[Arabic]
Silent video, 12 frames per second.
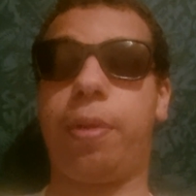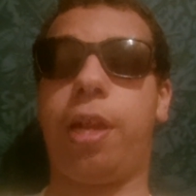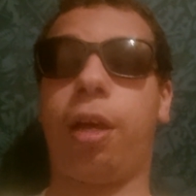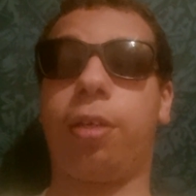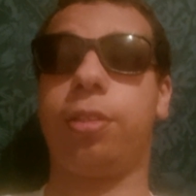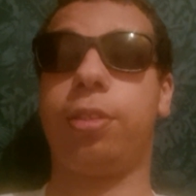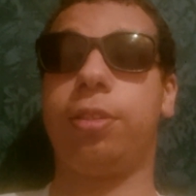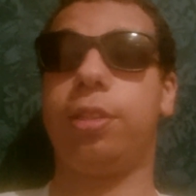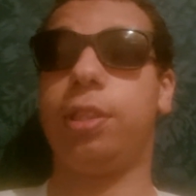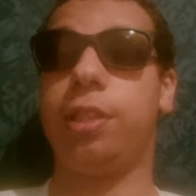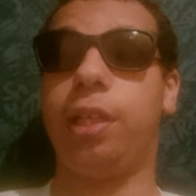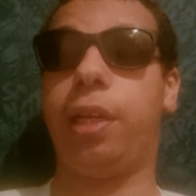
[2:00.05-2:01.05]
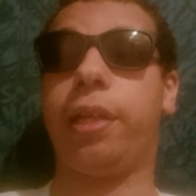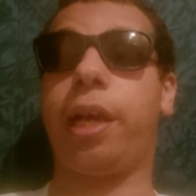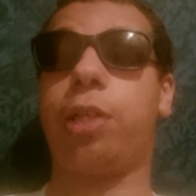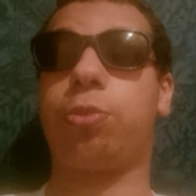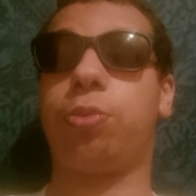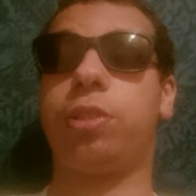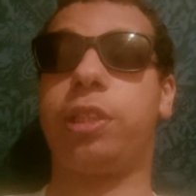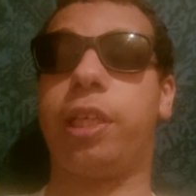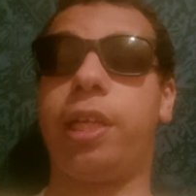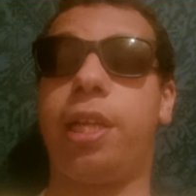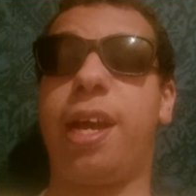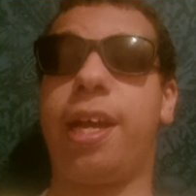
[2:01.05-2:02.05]
لا يعني غتكون
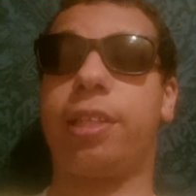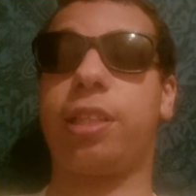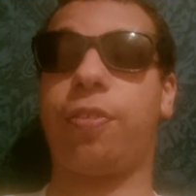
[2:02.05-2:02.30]
تسهيلات